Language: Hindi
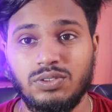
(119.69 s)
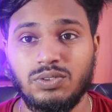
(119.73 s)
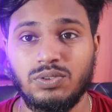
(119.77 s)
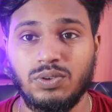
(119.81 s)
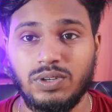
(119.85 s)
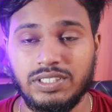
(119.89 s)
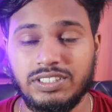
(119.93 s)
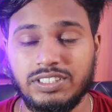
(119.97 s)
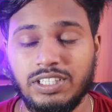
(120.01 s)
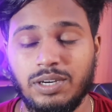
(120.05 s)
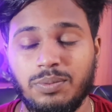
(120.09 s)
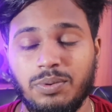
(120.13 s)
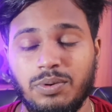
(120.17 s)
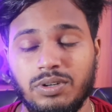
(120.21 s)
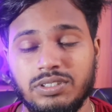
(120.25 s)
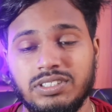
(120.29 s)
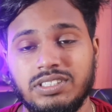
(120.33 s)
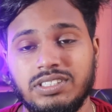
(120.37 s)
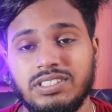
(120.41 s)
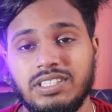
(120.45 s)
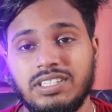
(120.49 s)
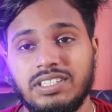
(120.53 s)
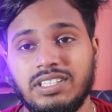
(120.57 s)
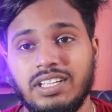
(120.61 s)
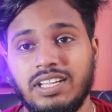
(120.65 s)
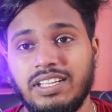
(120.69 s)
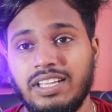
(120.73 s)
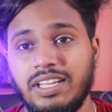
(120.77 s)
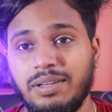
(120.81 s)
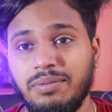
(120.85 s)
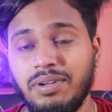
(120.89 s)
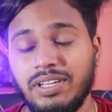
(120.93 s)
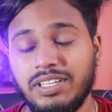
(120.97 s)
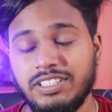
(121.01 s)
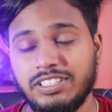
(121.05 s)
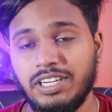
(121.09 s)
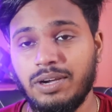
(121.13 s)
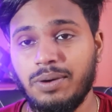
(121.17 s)
तो अच्छा प्रोसेसर था ये
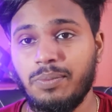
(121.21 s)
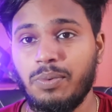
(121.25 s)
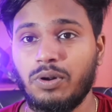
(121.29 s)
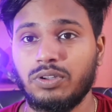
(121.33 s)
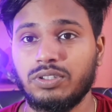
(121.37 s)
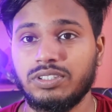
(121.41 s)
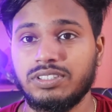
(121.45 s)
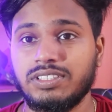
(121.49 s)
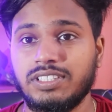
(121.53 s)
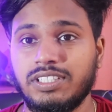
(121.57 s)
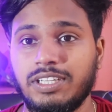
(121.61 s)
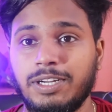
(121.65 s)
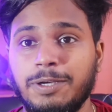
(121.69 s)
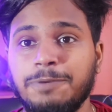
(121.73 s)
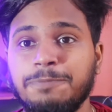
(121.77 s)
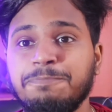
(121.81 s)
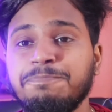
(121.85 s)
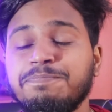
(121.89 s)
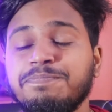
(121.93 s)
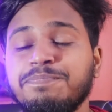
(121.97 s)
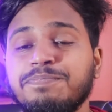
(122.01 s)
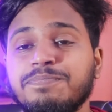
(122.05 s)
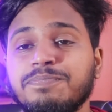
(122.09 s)
भी अच्छा प्रोसेसर है